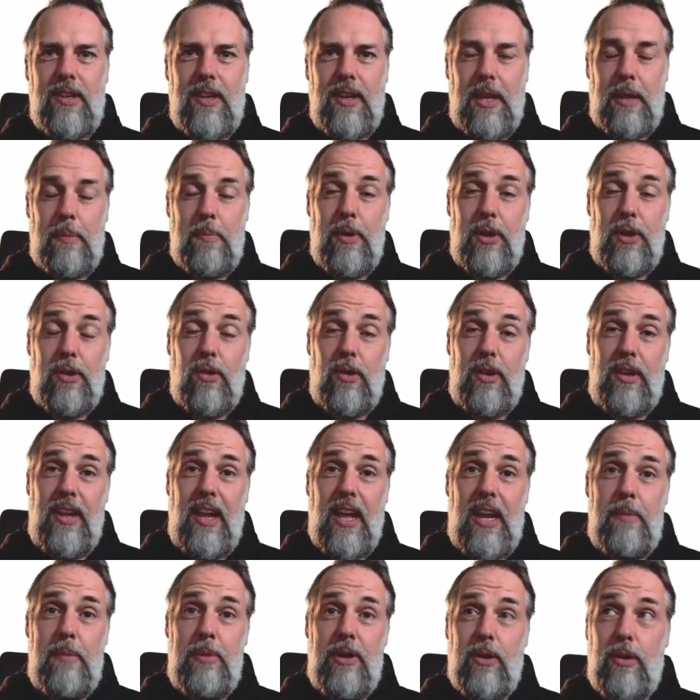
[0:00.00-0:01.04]
Ich möchte heute
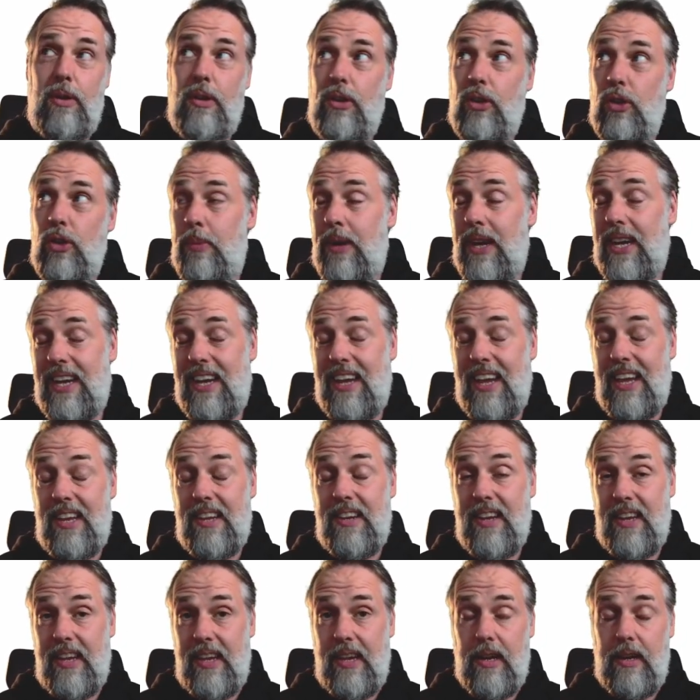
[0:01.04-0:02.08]
gerne mit euch über
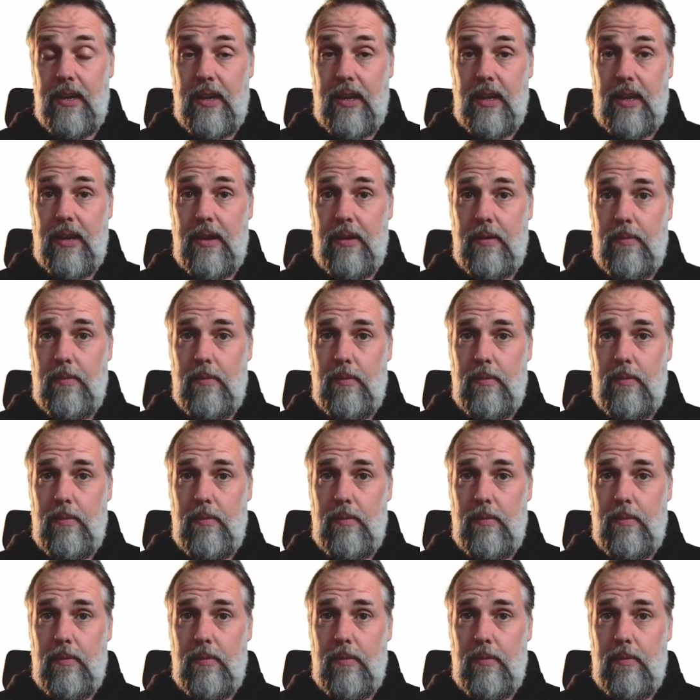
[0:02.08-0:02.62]
Rechenregeln reden.